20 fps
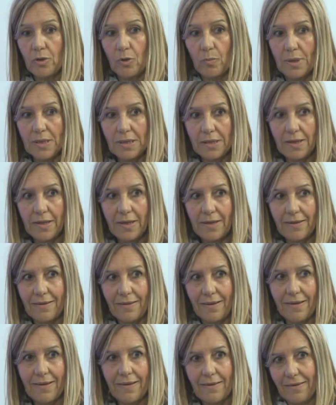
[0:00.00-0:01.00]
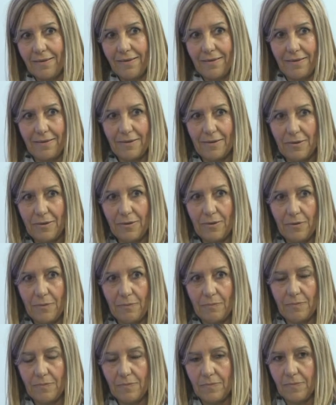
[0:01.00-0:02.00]
come dire che eh,
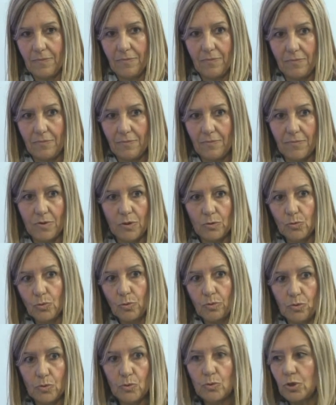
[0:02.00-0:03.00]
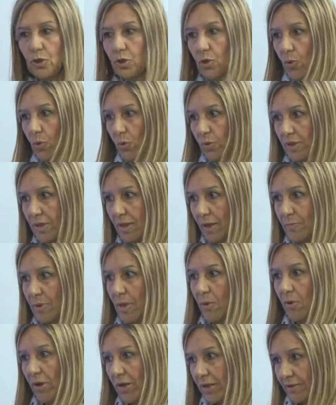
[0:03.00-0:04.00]
mm, tu, tutti noi
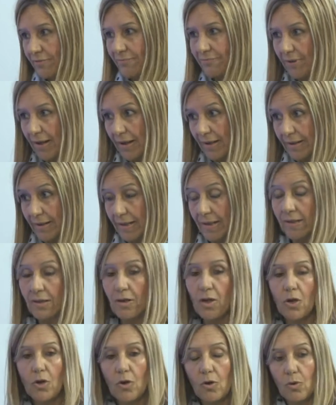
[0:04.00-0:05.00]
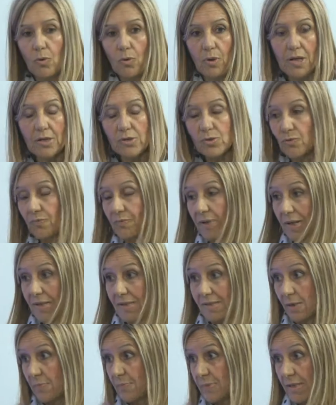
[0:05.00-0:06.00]
abbiamo a che fare con la
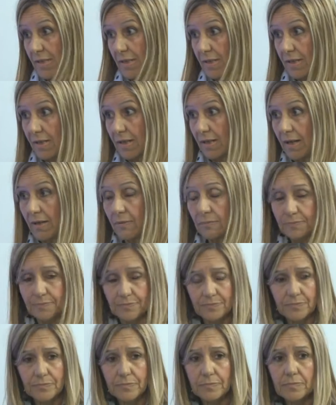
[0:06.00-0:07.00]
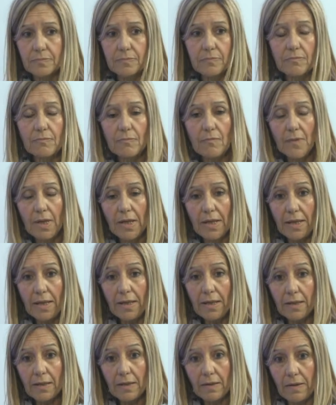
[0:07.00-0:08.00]
sofferenza psichica,
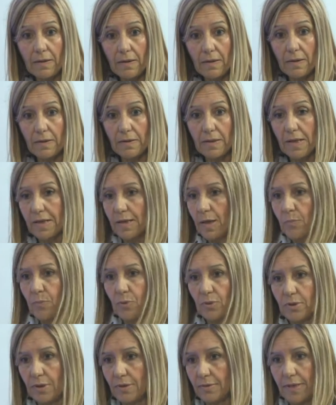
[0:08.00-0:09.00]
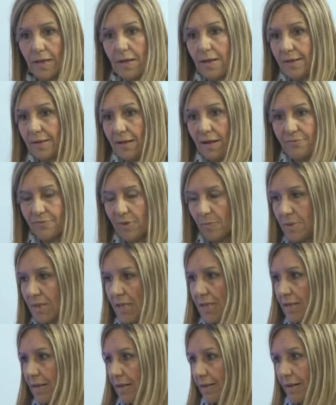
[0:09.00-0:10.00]
e eh, nel campo de, nella, nella,
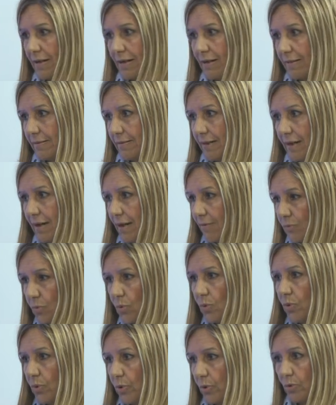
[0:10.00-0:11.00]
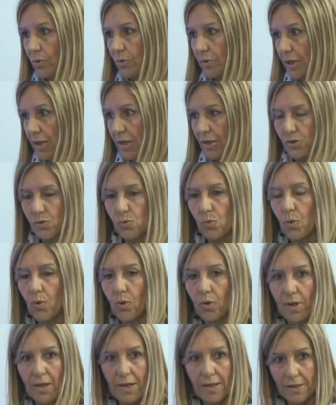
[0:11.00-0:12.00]
famiglia, nella, nel lavoro, nella
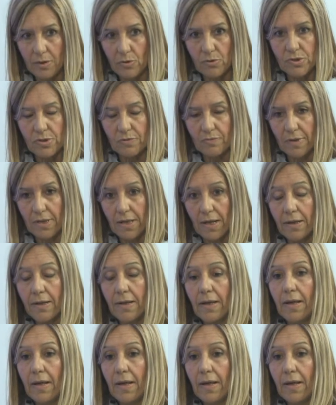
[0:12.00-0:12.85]
scuola e così via.